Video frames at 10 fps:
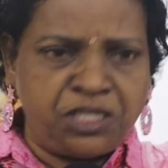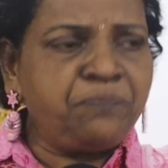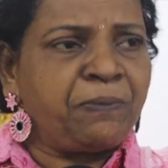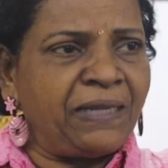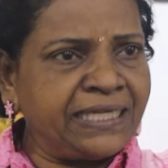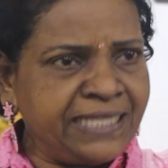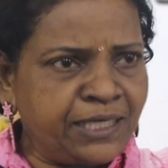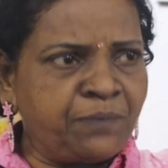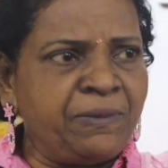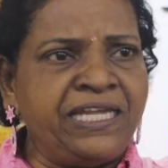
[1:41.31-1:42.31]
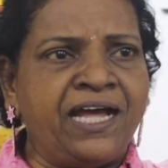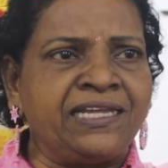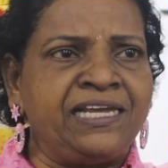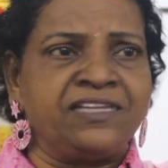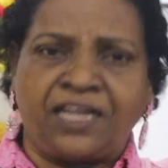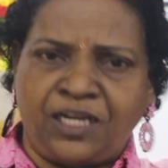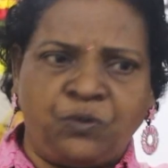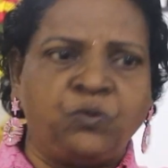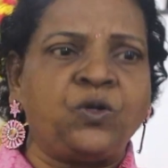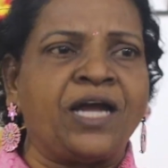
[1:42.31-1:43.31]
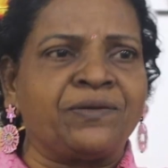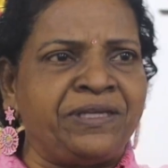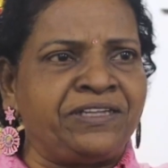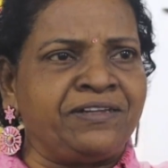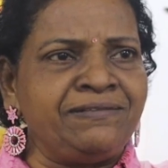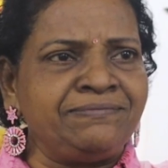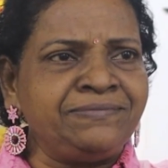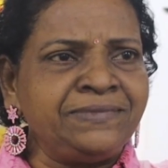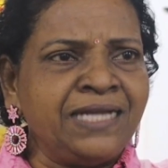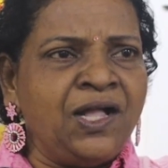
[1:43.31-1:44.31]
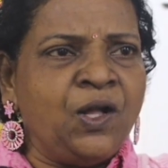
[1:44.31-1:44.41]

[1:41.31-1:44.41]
இந்த பல்லக்கு என்ற மரியாதையில் தன்னை உட்கார வைத்து